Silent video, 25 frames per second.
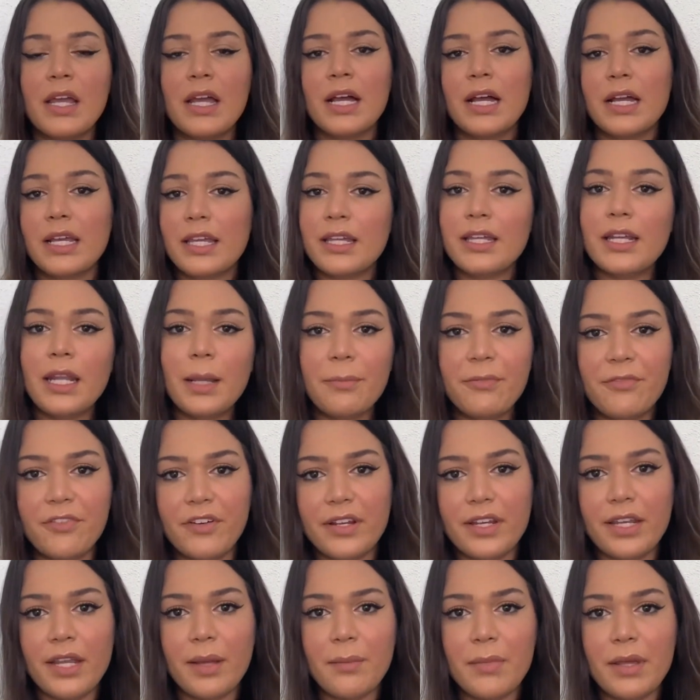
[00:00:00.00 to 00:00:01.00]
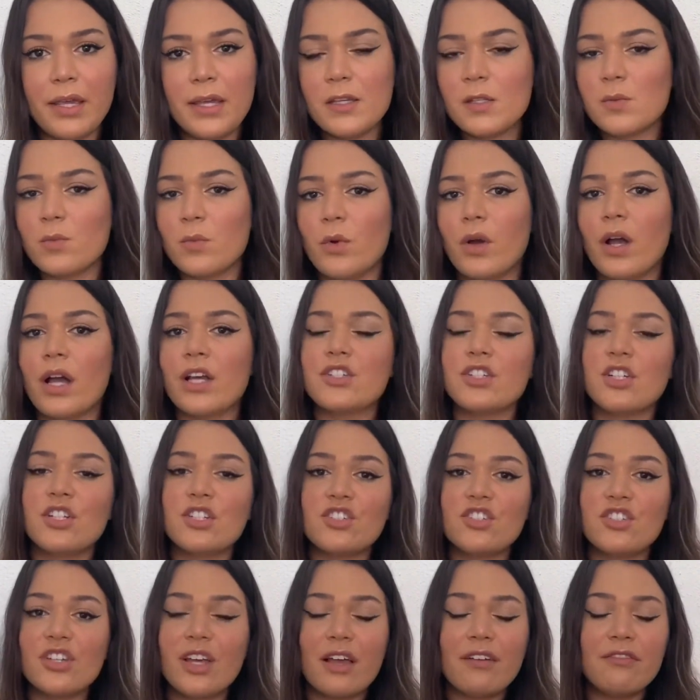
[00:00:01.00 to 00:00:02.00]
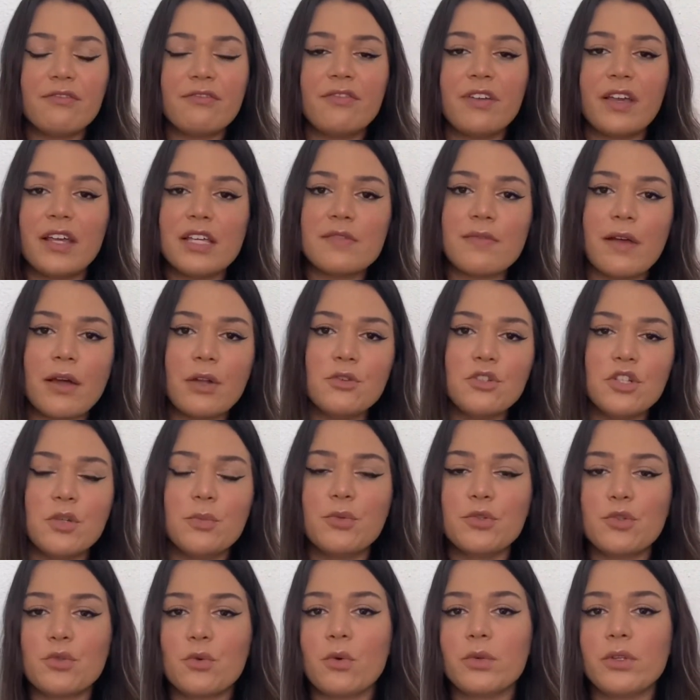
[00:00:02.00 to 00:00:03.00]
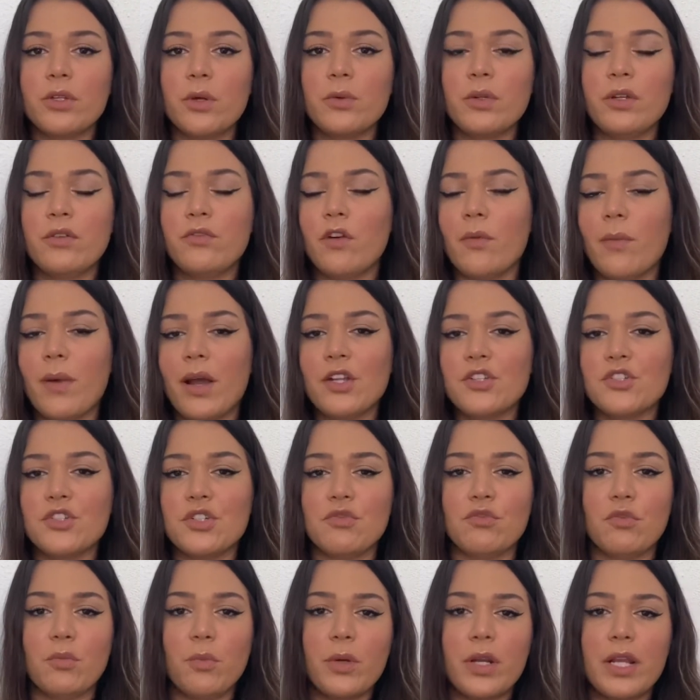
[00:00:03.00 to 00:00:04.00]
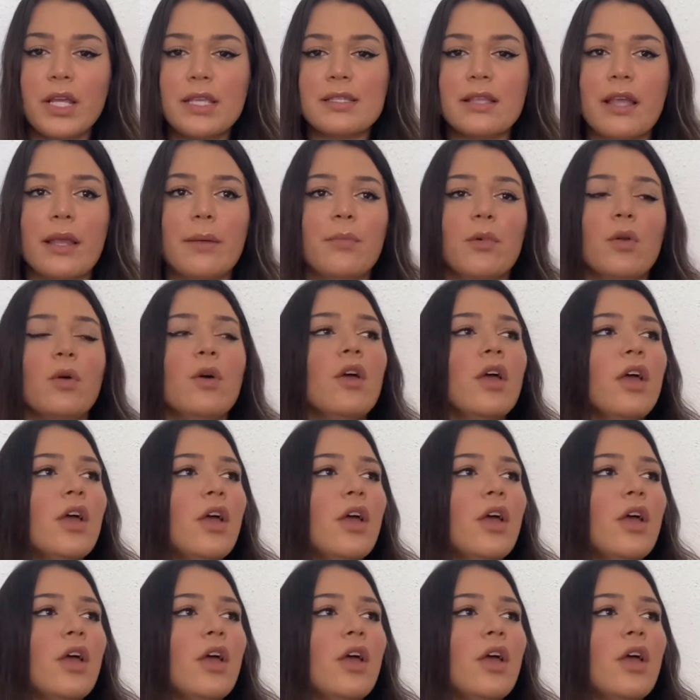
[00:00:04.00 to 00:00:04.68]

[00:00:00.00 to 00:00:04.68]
Aqui na Epifania mesmo, a gente já fez vários tipos de conteúdo informativo, por exemplo,